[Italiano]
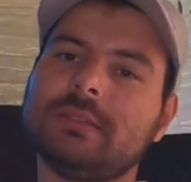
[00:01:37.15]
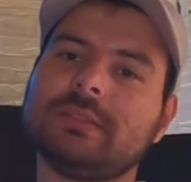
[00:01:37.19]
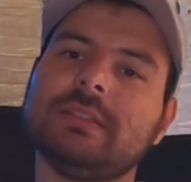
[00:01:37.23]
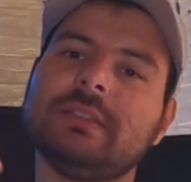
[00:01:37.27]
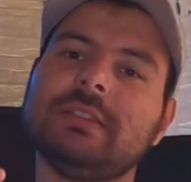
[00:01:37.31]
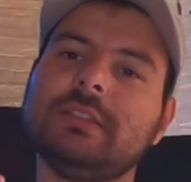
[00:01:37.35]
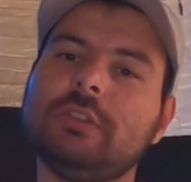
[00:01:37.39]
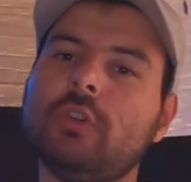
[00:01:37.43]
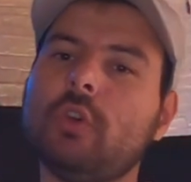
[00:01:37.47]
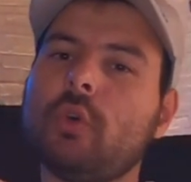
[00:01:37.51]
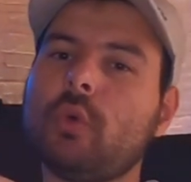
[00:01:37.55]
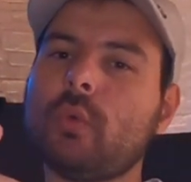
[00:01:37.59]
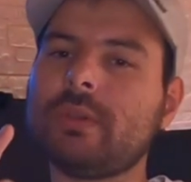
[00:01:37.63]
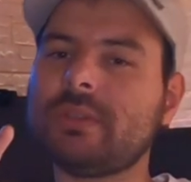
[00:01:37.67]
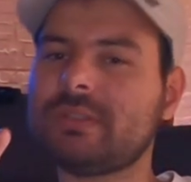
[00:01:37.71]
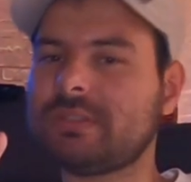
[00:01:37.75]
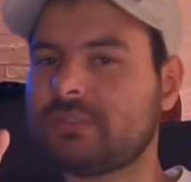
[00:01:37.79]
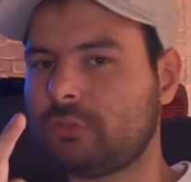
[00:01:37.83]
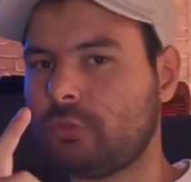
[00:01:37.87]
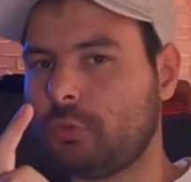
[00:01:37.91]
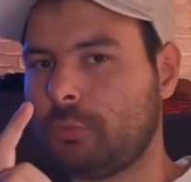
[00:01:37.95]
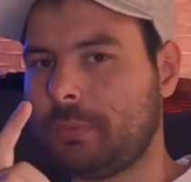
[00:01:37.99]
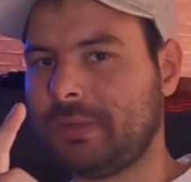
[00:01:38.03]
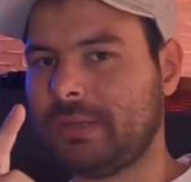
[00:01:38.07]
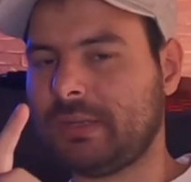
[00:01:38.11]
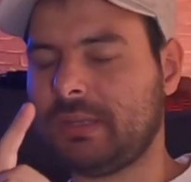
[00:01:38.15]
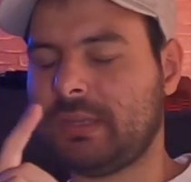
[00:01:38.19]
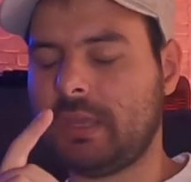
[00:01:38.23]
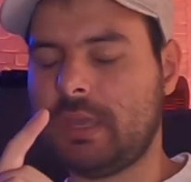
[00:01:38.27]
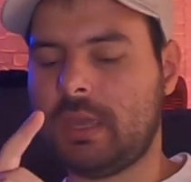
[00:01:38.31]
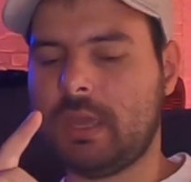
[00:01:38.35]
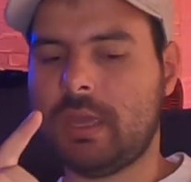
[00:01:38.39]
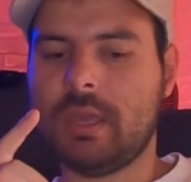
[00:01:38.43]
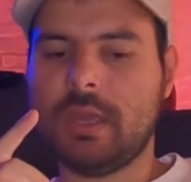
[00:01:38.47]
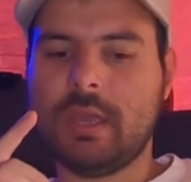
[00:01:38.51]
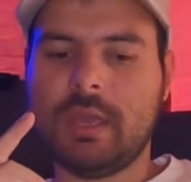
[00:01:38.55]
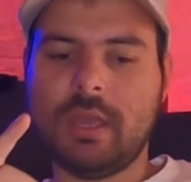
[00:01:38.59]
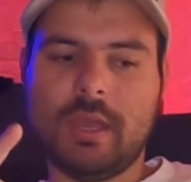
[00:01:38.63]
Ti dico questo
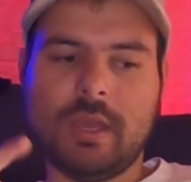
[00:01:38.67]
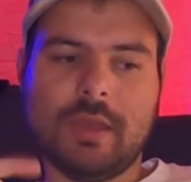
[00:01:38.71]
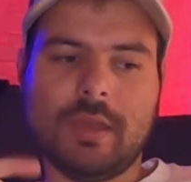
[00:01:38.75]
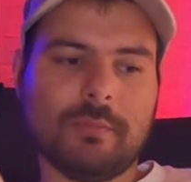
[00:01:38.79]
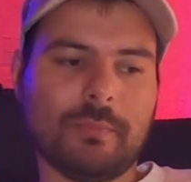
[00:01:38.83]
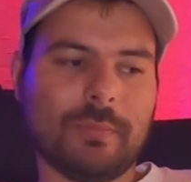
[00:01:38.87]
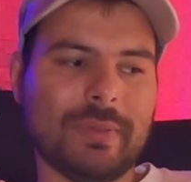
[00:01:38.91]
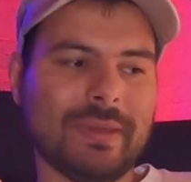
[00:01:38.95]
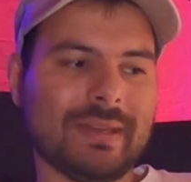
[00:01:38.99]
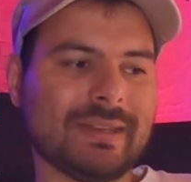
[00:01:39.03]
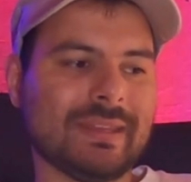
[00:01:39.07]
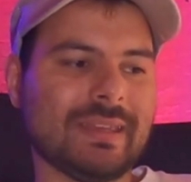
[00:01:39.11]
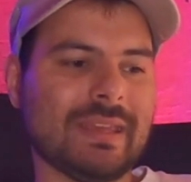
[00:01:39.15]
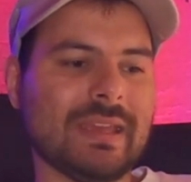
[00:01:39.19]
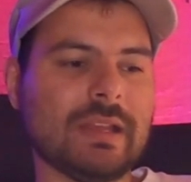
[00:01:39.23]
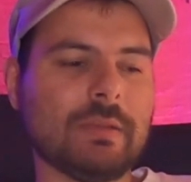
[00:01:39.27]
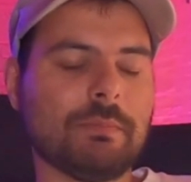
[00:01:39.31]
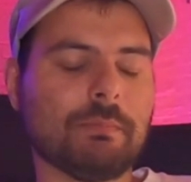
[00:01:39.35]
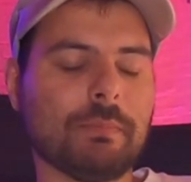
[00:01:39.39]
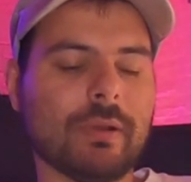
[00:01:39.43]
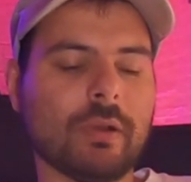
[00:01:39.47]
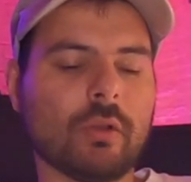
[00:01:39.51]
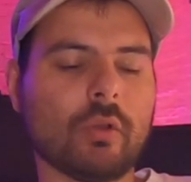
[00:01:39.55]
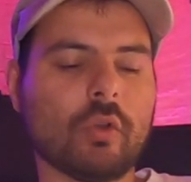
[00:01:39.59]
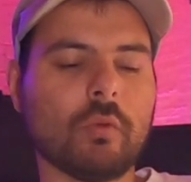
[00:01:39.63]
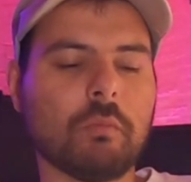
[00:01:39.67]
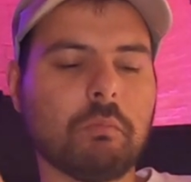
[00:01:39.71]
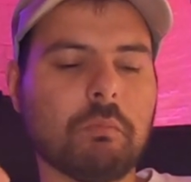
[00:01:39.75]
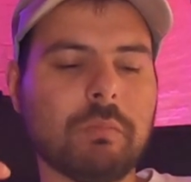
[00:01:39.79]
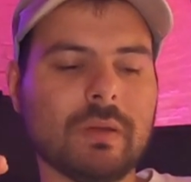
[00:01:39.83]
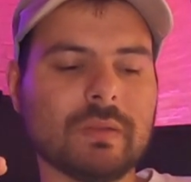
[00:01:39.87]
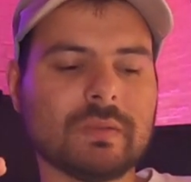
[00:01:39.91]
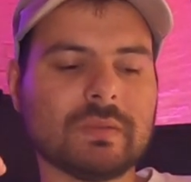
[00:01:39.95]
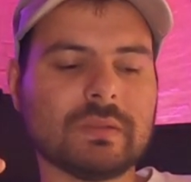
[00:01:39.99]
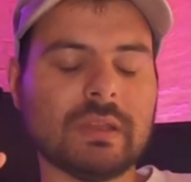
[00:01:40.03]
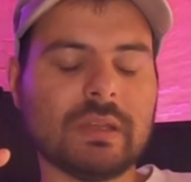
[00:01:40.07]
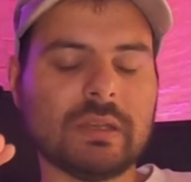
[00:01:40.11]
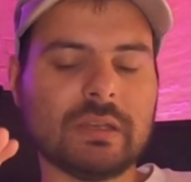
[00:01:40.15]
perché perché il pacco
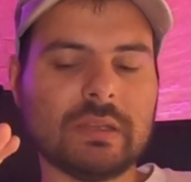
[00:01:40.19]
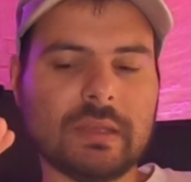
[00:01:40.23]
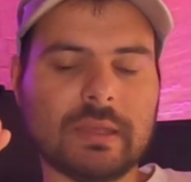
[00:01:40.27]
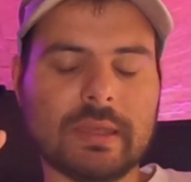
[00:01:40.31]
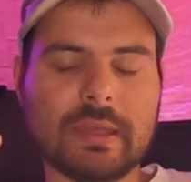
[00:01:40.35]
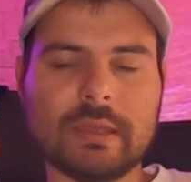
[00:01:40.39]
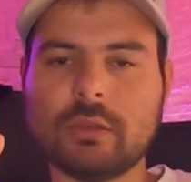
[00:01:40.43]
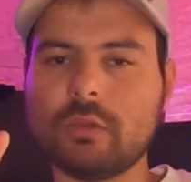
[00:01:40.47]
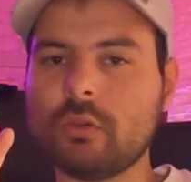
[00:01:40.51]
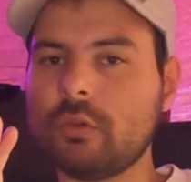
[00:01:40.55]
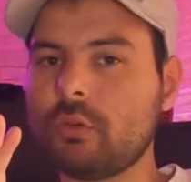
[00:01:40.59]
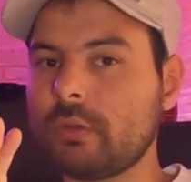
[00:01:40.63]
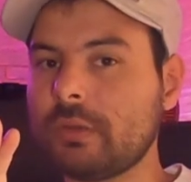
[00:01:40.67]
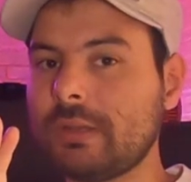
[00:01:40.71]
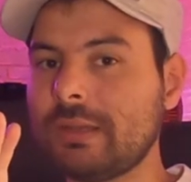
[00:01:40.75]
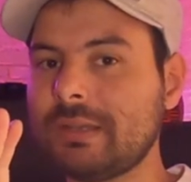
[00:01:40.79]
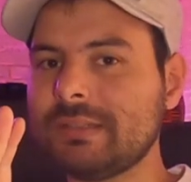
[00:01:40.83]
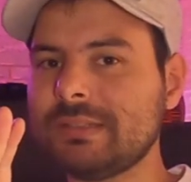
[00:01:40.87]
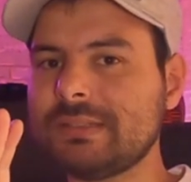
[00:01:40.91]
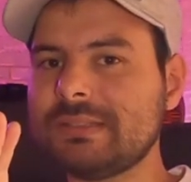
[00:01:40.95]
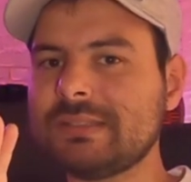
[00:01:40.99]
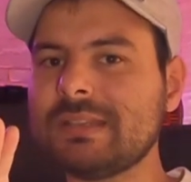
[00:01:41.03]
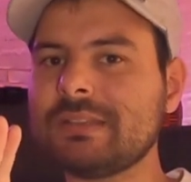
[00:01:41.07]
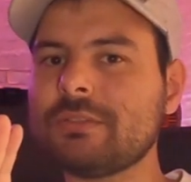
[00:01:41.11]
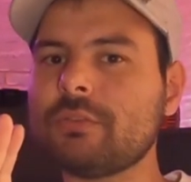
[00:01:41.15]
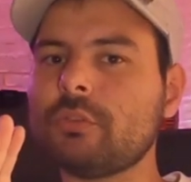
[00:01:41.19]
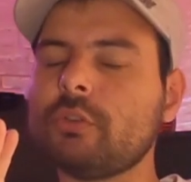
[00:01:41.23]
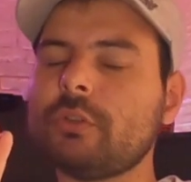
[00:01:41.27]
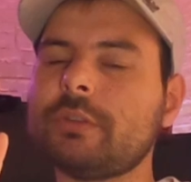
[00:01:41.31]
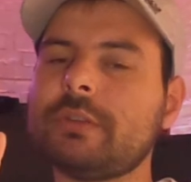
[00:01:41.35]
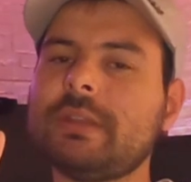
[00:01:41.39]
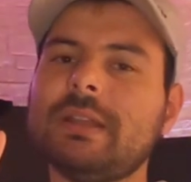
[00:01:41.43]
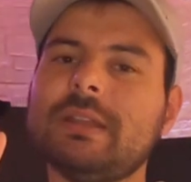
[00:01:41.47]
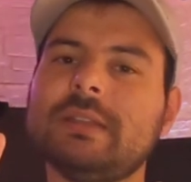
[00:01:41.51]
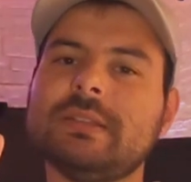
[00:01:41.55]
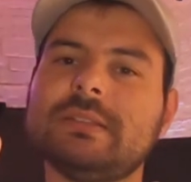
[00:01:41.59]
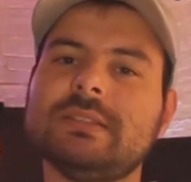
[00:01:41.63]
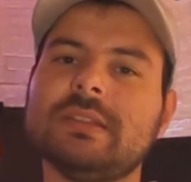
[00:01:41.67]
batterie che io ho realizzato l'ho
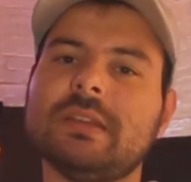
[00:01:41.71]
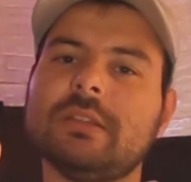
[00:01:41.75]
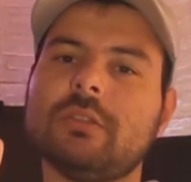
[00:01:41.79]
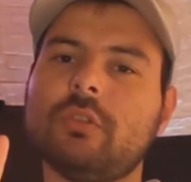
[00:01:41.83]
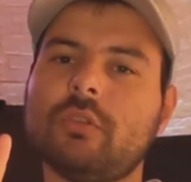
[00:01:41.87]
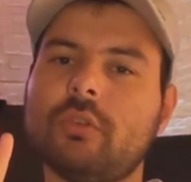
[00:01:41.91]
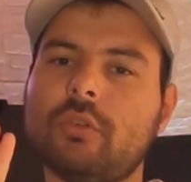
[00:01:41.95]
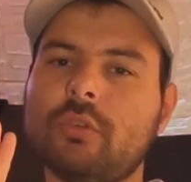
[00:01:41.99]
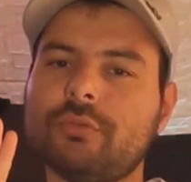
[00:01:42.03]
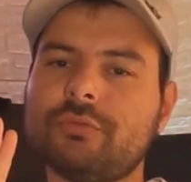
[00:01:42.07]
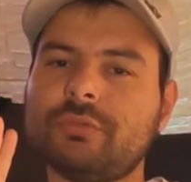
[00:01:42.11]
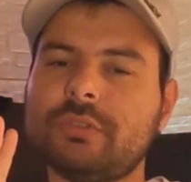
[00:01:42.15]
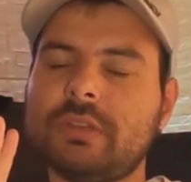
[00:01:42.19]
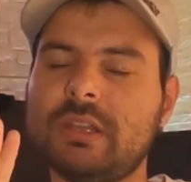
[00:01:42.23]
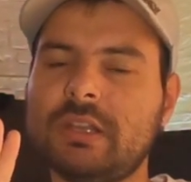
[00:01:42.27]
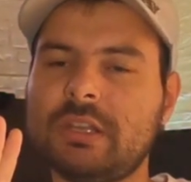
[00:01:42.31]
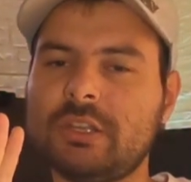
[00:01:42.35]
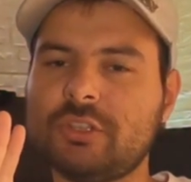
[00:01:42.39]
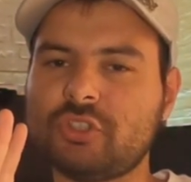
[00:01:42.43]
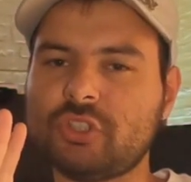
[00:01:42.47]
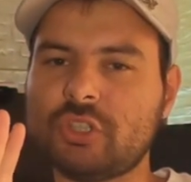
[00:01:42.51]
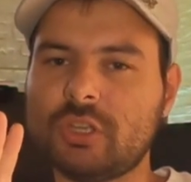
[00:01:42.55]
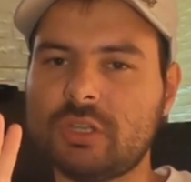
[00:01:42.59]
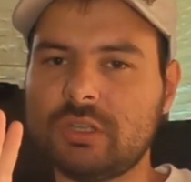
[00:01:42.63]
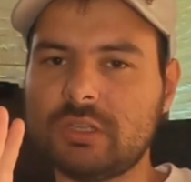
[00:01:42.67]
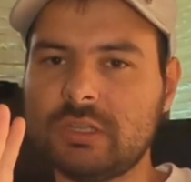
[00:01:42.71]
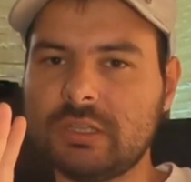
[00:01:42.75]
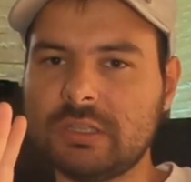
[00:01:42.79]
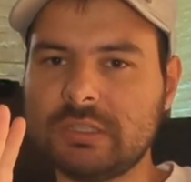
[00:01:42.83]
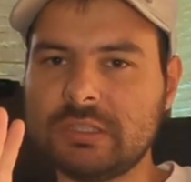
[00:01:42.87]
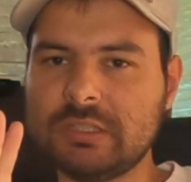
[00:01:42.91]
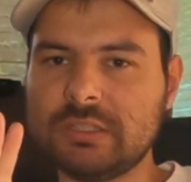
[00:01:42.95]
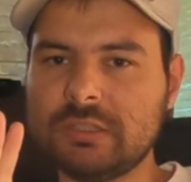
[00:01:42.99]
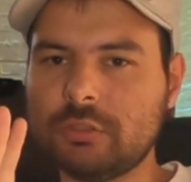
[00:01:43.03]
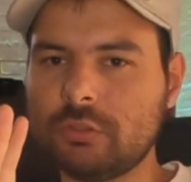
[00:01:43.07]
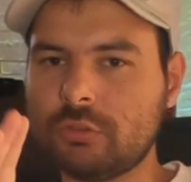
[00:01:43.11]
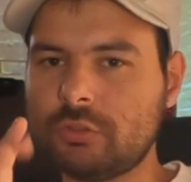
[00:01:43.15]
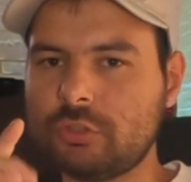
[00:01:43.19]
realizzato con delle celle
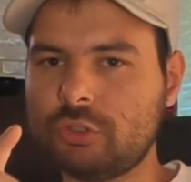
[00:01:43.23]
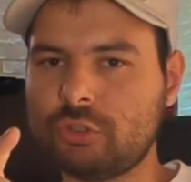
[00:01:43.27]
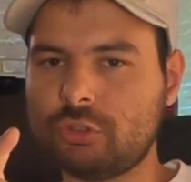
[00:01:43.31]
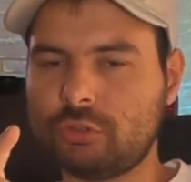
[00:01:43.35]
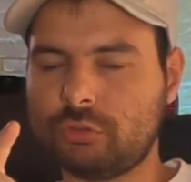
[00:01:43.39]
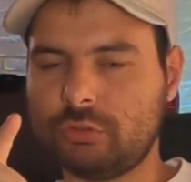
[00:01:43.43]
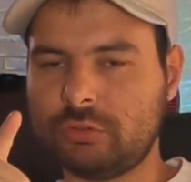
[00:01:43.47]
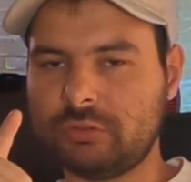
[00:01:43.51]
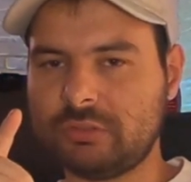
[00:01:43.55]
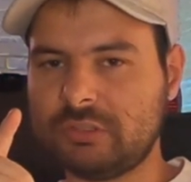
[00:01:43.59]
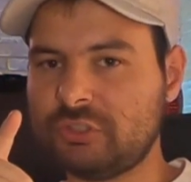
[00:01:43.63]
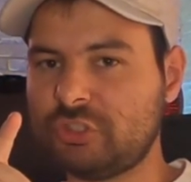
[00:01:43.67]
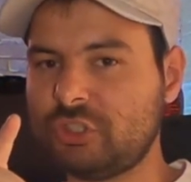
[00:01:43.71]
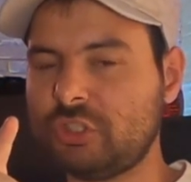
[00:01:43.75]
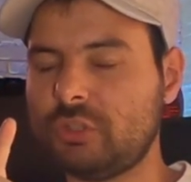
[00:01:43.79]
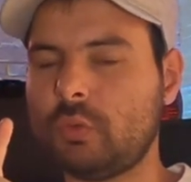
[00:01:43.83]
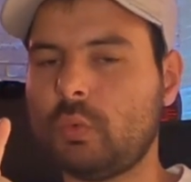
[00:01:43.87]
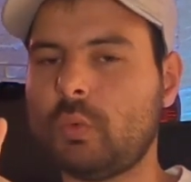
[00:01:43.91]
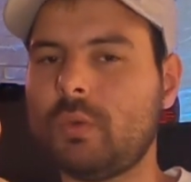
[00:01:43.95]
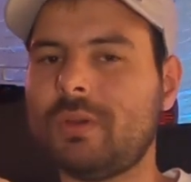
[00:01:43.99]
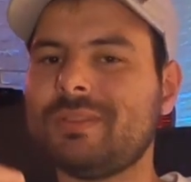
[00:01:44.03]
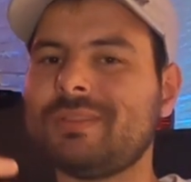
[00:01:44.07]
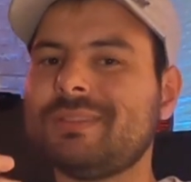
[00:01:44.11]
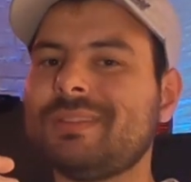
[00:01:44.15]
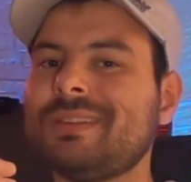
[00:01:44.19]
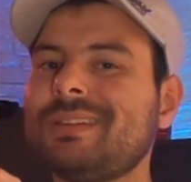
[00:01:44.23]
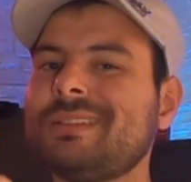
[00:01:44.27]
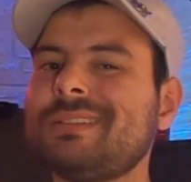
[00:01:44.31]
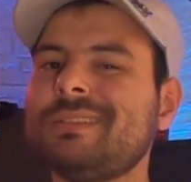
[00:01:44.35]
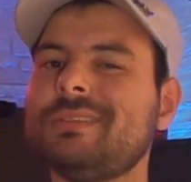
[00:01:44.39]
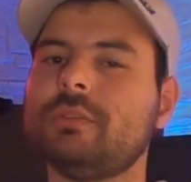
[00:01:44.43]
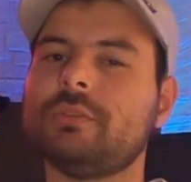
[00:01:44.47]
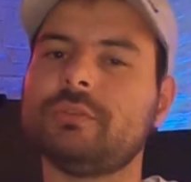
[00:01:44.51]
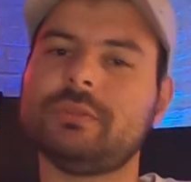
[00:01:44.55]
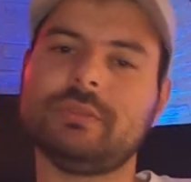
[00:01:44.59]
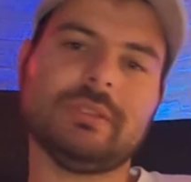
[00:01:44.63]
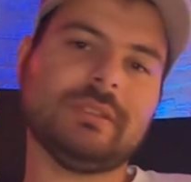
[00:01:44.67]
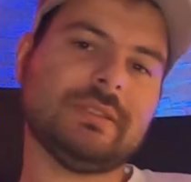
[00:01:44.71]
litio 18650
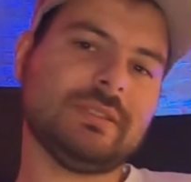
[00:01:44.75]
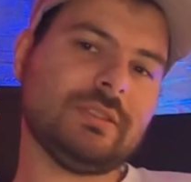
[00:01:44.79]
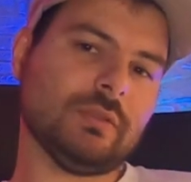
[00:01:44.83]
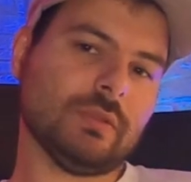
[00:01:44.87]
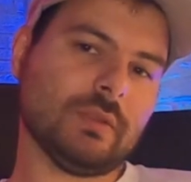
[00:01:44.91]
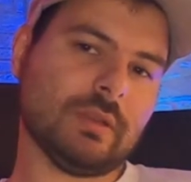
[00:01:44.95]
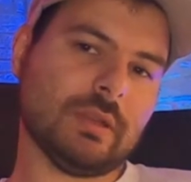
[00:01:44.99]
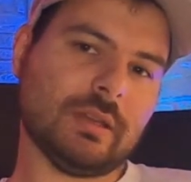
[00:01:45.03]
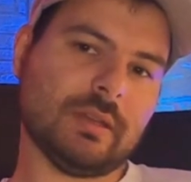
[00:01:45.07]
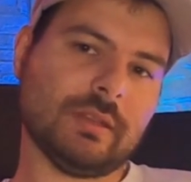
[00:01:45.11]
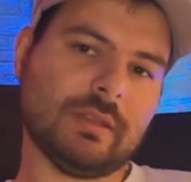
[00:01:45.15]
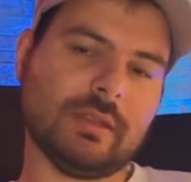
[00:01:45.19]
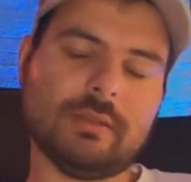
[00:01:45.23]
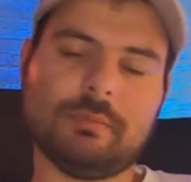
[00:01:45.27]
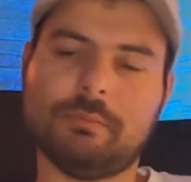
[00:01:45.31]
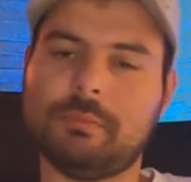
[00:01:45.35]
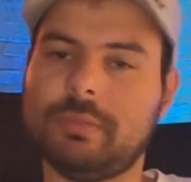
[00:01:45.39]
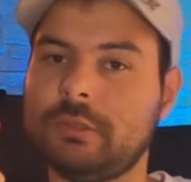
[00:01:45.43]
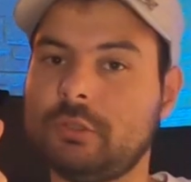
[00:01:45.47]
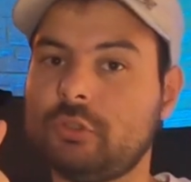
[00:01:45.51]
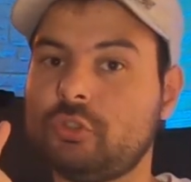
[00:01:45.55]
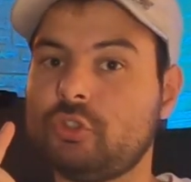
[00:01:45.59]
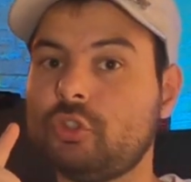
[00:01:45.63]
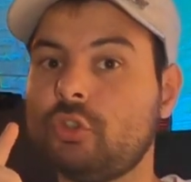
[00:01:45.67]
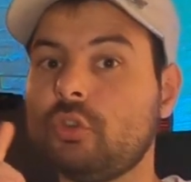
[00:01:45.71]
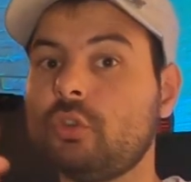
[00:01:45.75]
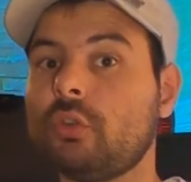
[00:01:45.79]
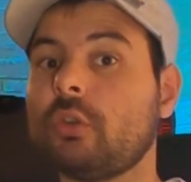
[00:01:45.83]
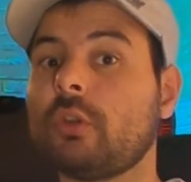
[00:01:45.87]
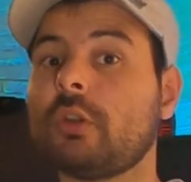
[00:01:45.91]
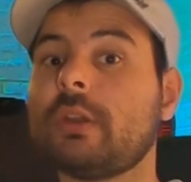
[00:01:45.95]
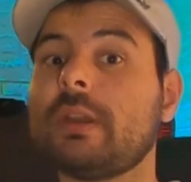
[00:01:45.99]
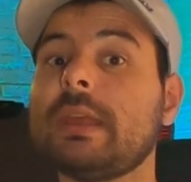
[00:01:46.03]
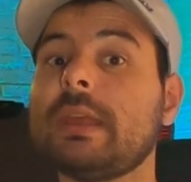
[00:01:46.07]
ricondizionate perciò